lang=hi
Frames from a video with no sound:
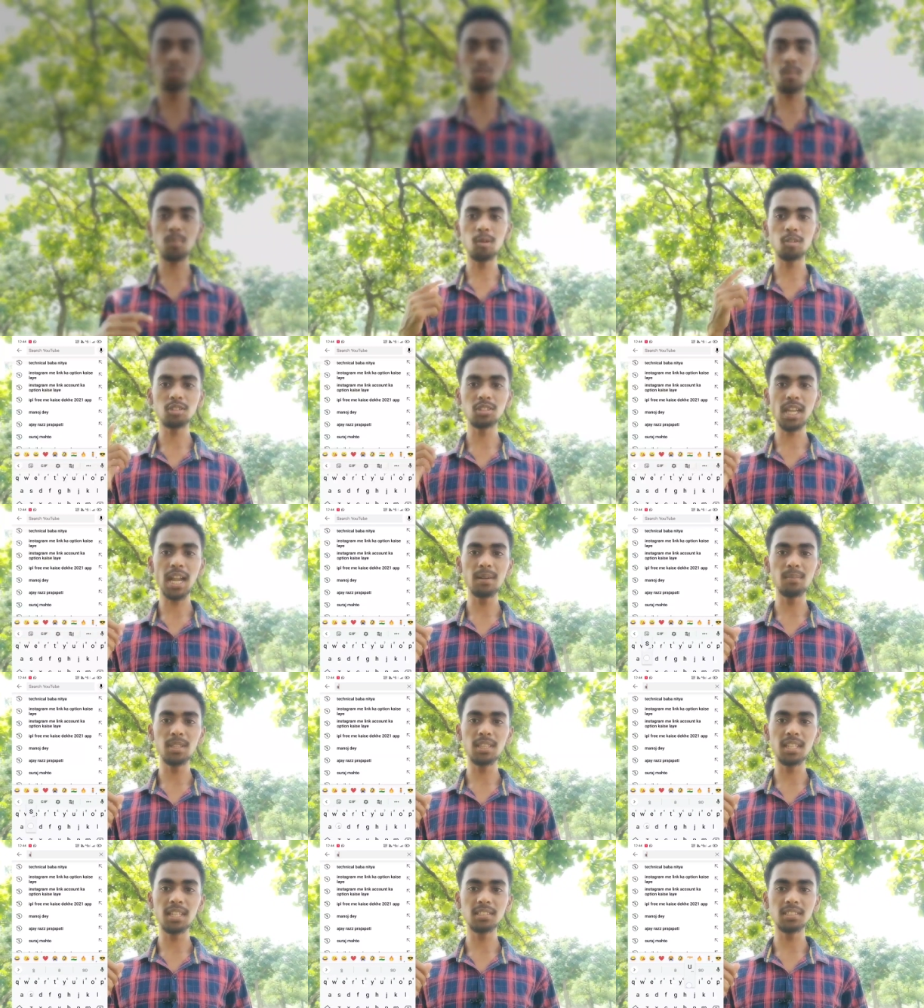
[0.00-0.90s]
दोस्तों आप लोग
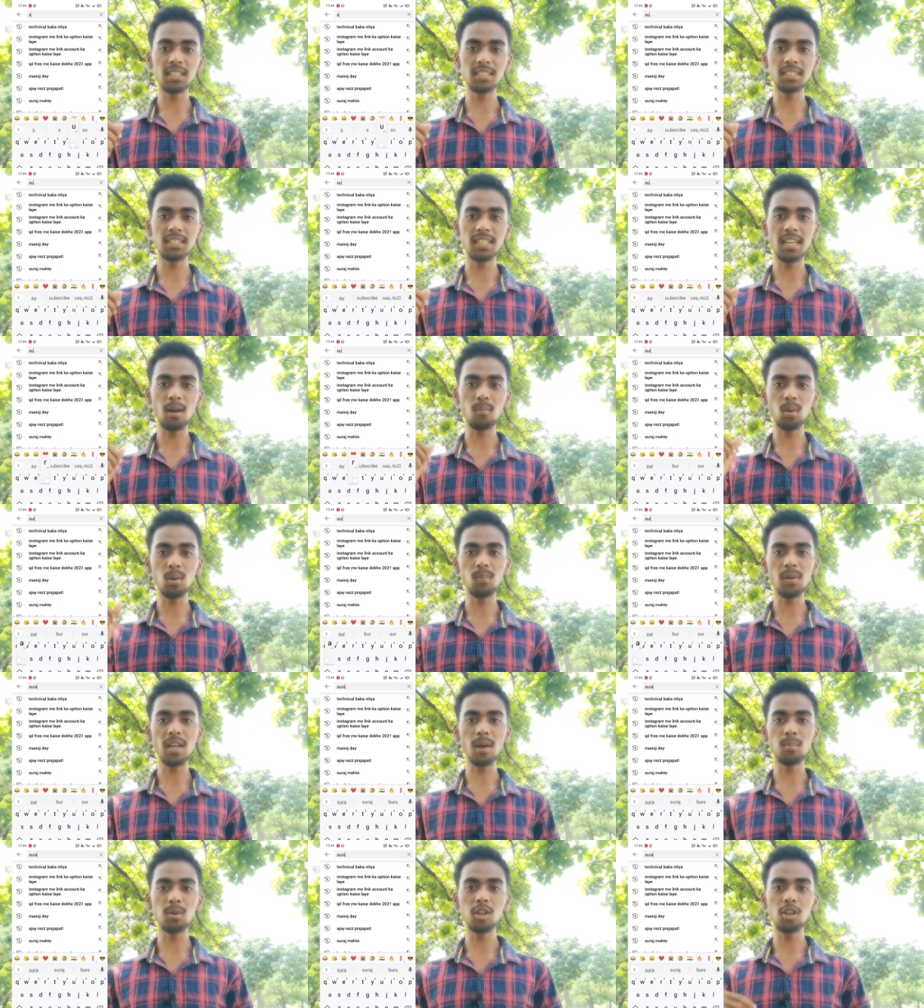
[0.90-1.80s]
साइड में देख सकते हैं यहाँ पर
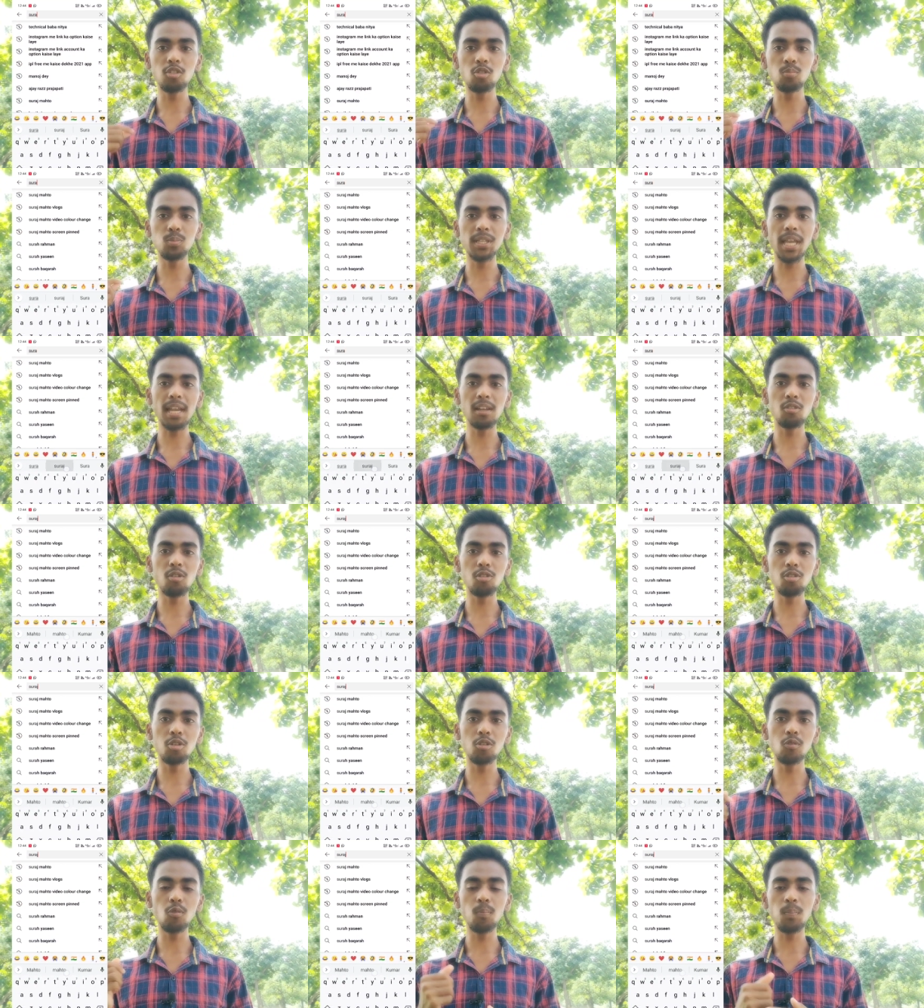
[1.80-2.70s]
मैं अपने यूट्यूब चैनल को
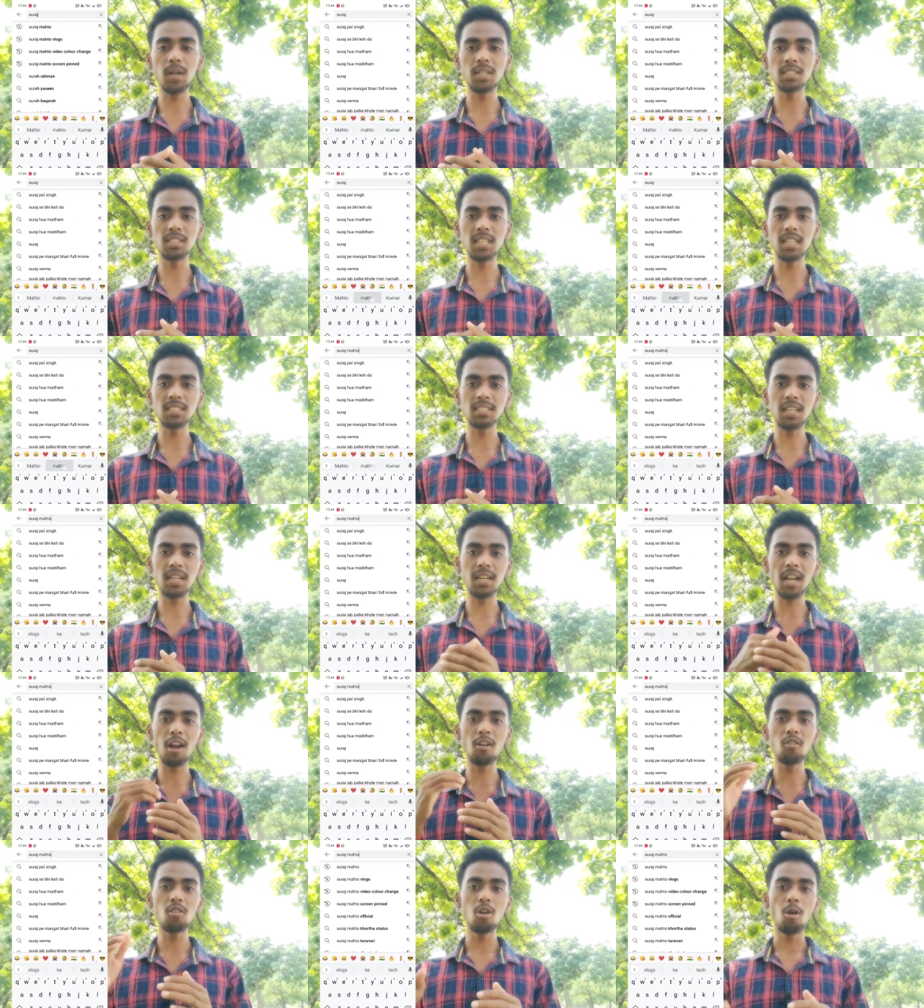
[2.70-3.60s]
यूट्यूब पर सर्च कर
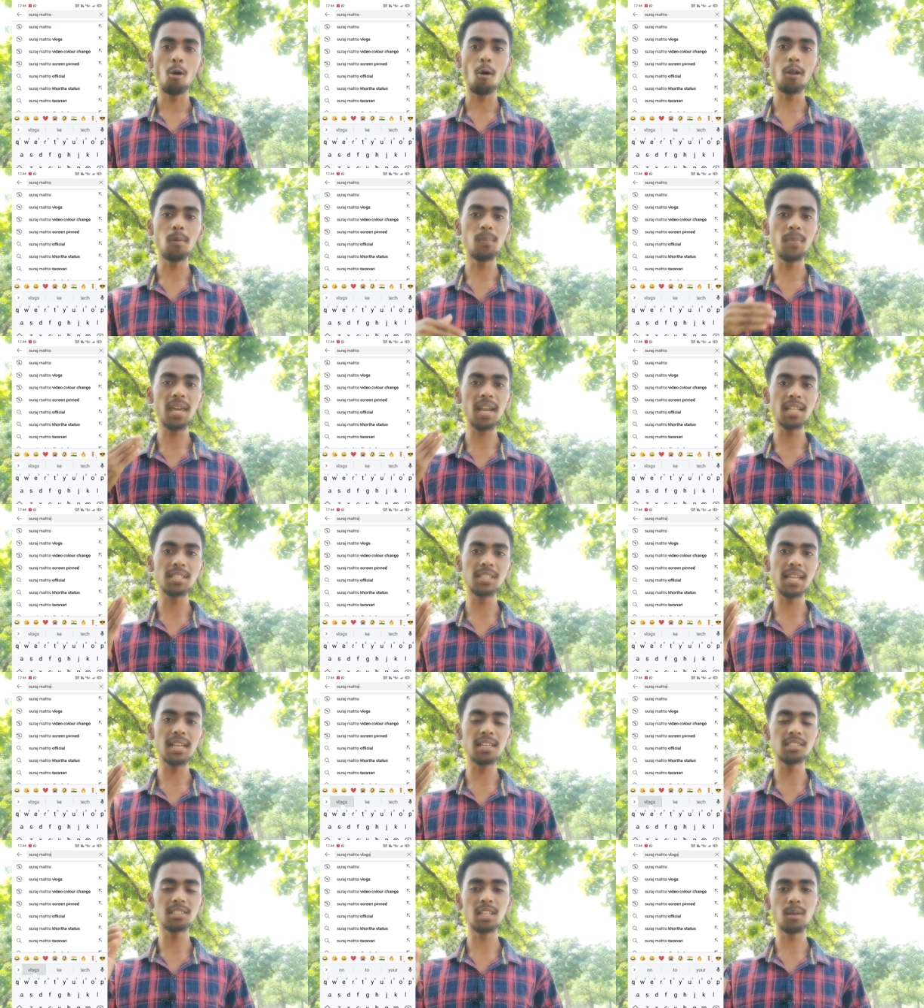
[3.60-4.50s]
रहा हूँ और मेरा
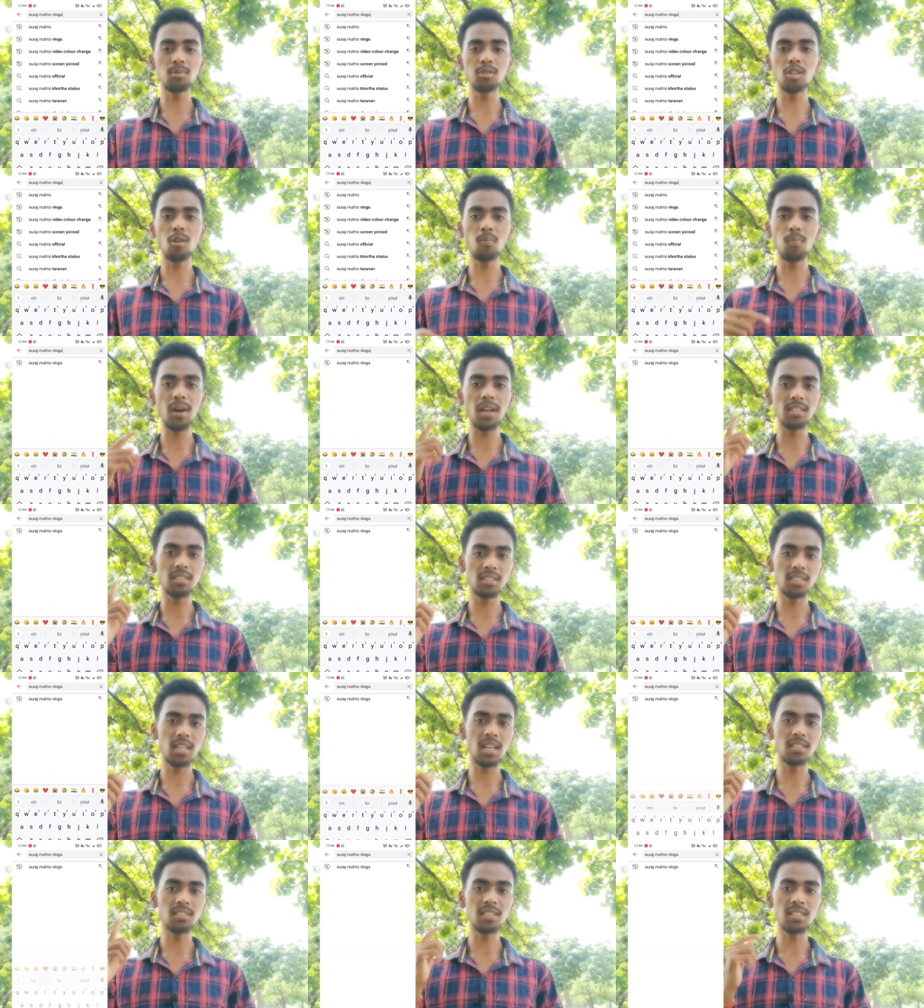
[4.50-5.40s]
चैनल सबसे ऊपर
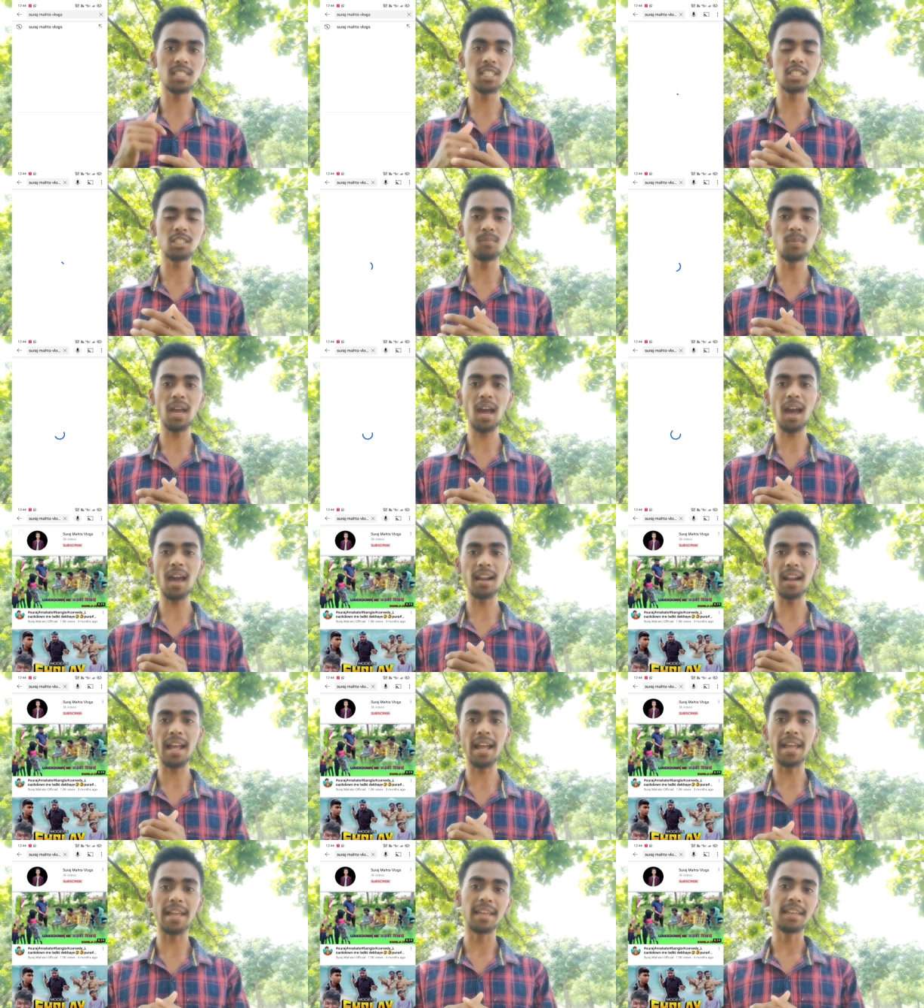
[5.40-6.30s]
सर्च लिस्ट में आ
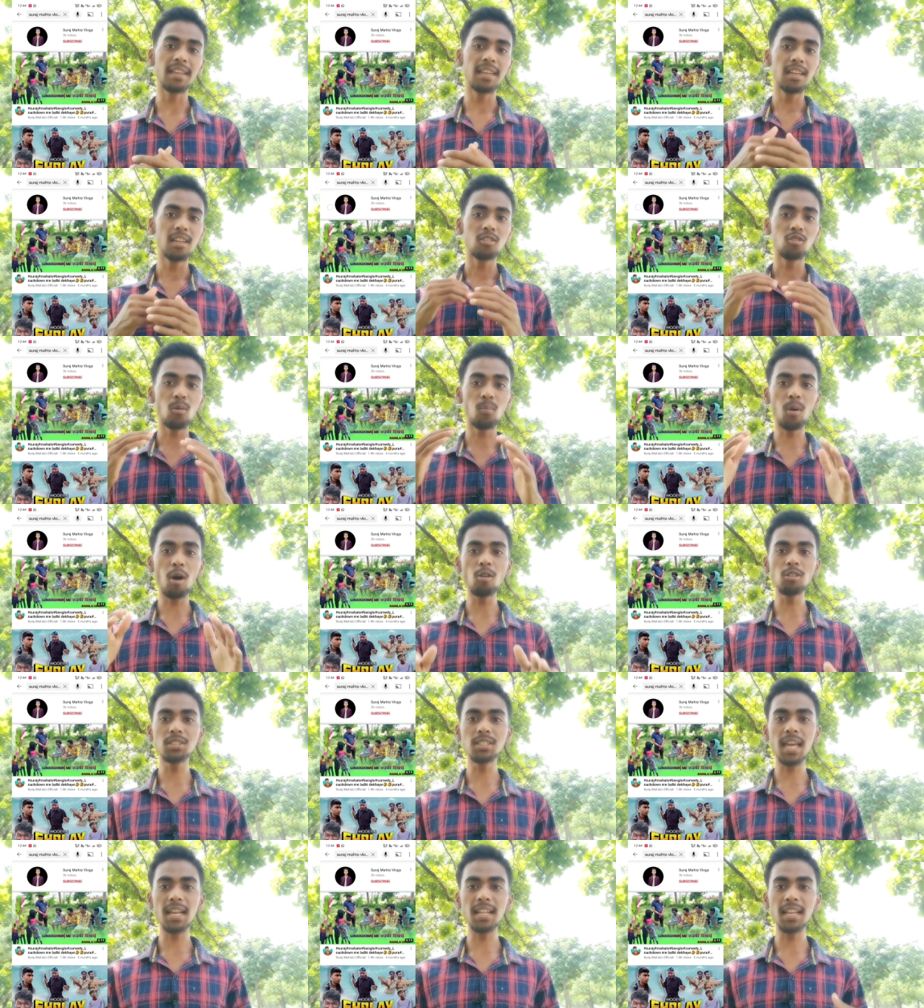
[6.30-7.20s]
रहा है तो
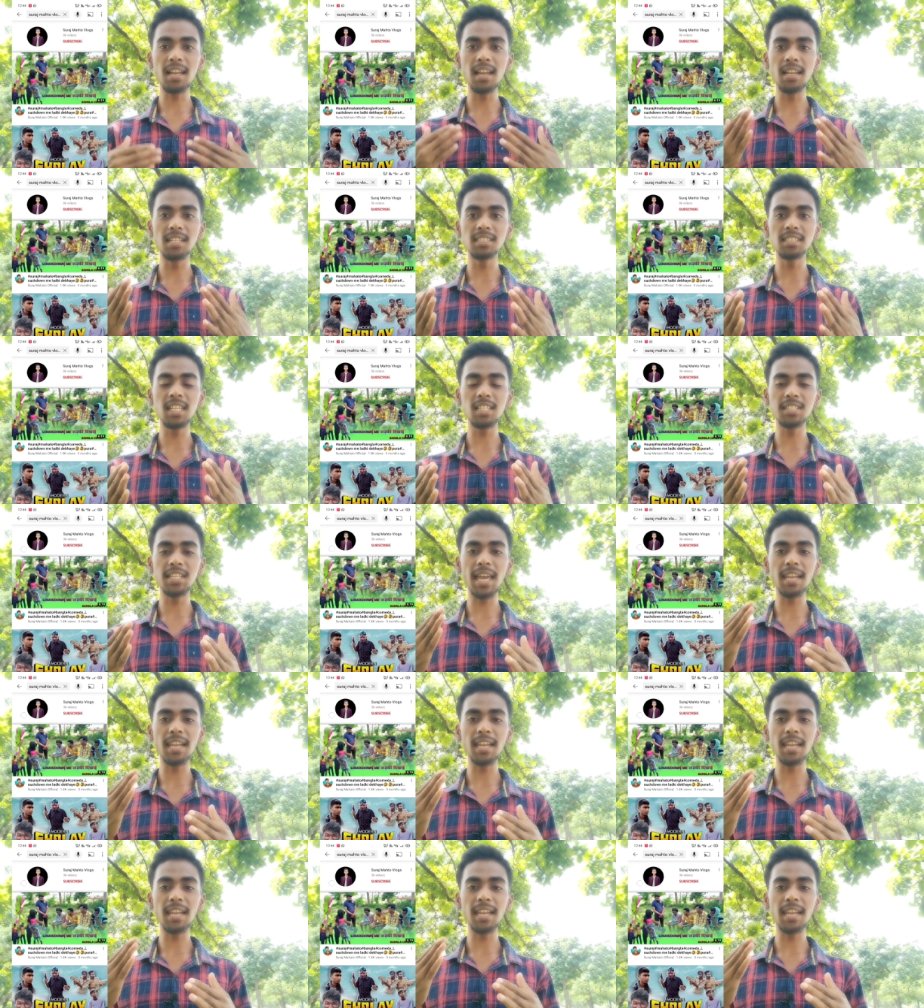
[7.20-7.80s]
बहुत सारे ऐसे